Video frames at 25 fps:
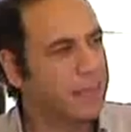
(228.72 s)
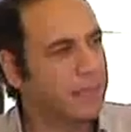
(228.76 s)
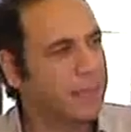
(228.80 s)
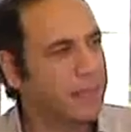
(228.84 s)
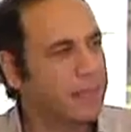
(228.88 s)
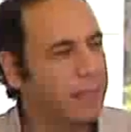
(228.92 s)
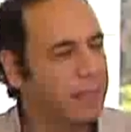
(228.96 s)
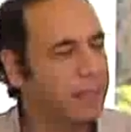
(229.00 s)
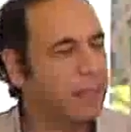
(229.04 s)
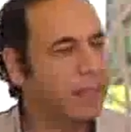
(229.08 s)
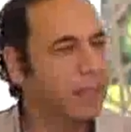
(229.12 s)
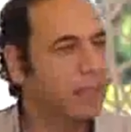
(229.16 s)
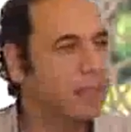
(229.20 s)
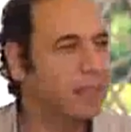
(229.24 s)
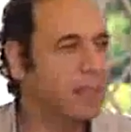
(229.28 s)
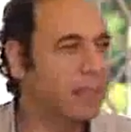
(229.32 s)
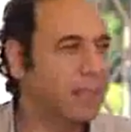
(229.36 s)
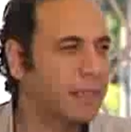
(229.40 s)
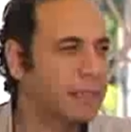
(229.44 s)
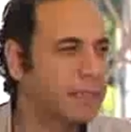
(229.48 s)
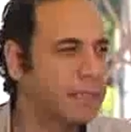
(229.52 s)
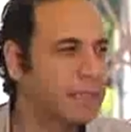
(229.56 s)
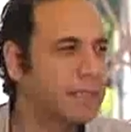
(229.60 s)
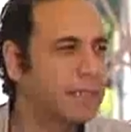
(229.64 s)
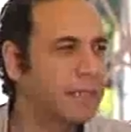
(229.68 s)

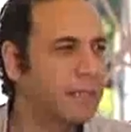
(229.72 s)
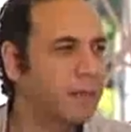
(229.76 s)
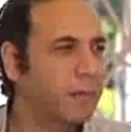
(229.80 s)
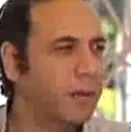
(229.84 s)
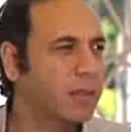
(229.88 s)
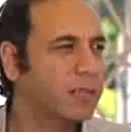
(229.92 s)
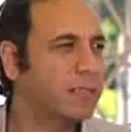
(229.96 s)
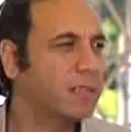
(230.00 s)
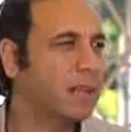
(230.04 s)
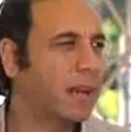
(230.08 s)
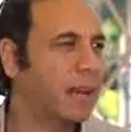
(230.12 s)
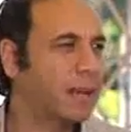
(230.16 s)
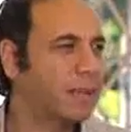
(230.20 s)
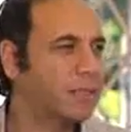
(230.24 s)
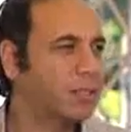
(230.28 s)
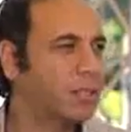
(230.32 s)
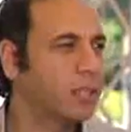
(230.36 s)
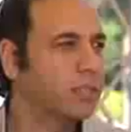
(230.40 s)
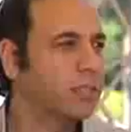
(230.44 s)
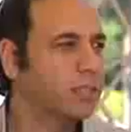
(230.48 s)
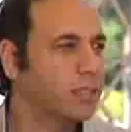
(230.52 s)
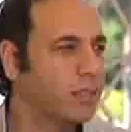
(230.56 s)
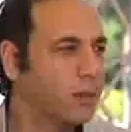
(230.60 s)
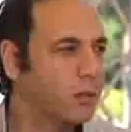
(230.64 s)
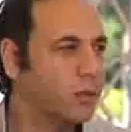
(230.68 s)
آه، تيجي لمصر علشان
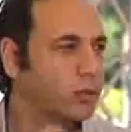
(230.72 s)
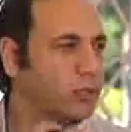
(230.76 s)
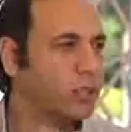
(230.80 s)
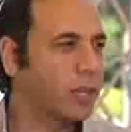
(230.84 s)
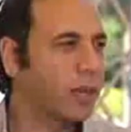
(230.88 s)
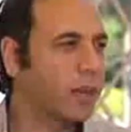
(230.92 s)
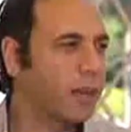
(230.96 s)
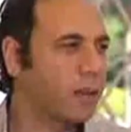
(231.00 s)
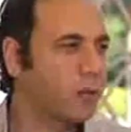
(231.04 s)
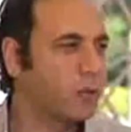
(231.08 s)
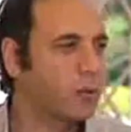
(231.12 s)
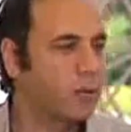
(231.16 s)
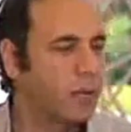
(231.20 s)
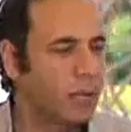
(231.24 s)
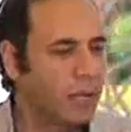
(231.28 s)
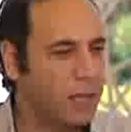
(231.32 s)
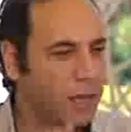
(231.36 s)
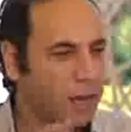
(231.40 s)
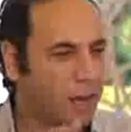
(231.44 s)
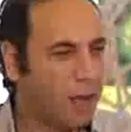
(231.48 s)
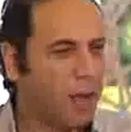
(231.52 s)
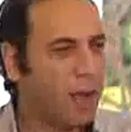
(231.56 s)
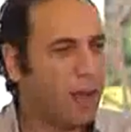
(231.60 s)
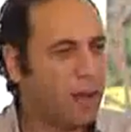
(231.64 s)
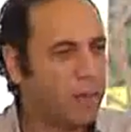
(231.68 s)
يقدروا يشغلوا
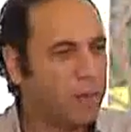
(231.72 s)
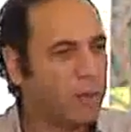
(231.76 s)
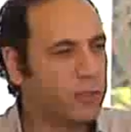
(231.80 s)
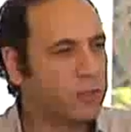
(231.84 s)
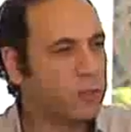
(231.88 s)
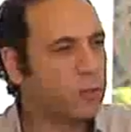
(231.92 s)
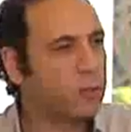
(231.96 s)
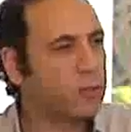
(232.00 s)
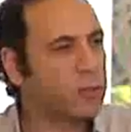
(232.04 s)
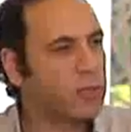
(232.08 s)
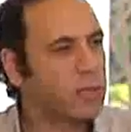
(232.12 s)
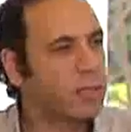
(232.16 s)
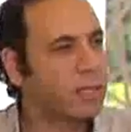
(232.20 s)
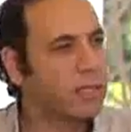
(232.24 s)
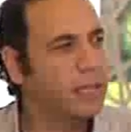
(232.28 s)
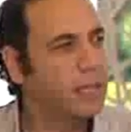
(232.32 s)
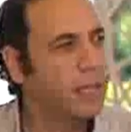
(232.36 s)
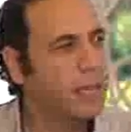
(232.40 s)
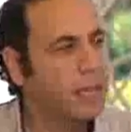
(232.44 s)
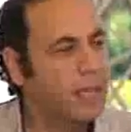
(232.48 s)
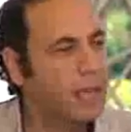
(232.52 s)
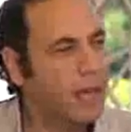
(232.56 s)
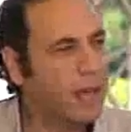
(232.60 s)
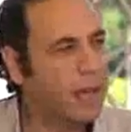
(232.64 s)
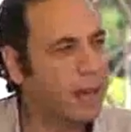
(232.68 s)
قاعه مخصوص
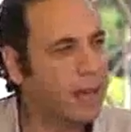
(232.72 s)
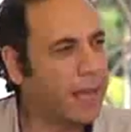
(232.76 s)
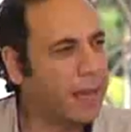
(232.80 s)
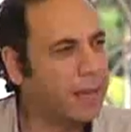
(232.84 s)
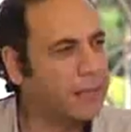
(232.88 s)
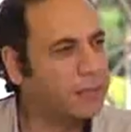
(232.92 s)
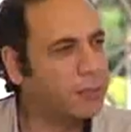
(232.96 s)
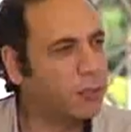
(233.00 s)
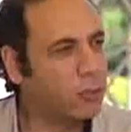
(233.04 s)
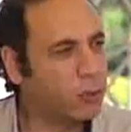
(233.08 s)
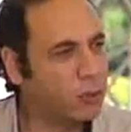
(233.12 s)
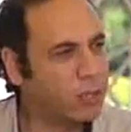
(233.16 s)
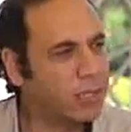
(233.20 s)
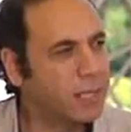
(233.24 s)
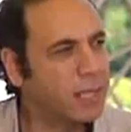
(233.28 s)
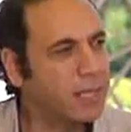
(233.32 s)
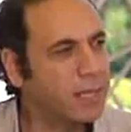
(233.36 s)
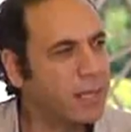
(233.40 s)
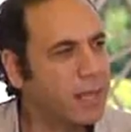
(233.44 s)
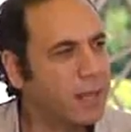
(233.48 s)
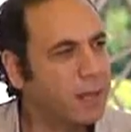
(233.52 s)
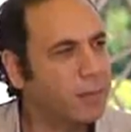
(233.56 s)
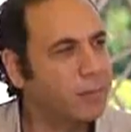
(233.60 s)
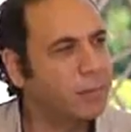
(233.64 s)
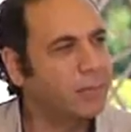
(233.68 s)
للرحلات
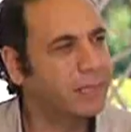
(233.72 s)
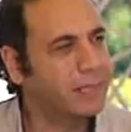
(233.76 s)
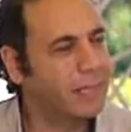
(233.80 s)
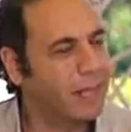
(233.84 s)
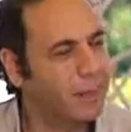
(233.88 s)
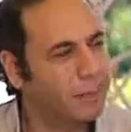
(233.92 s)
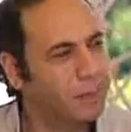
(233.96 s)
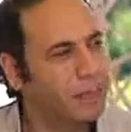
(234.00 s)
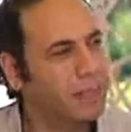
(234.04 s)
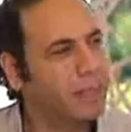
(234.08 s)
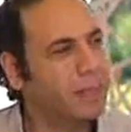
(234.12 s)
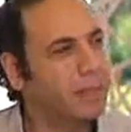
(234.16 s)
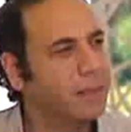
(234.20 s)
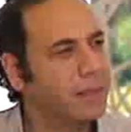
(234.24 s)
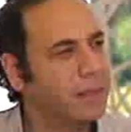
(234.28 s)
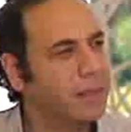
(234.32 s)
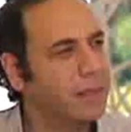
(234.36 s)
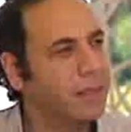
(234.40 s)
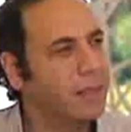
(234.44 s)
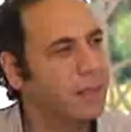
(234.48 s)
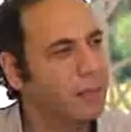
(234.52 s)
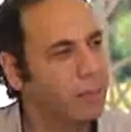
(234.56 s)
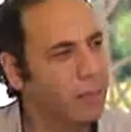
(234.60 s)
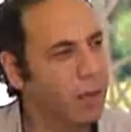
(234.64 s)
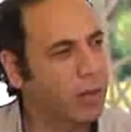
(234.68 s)
الروسيه بالتامين
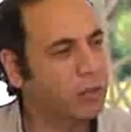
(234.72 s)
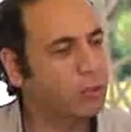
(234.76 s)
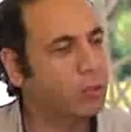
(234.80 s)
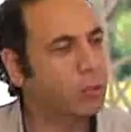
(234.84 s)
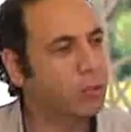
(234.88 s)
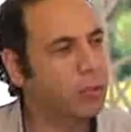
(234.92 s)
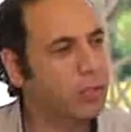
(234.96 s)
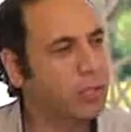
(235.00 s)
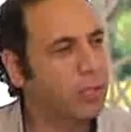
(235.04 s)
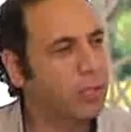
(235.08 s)
مخصوص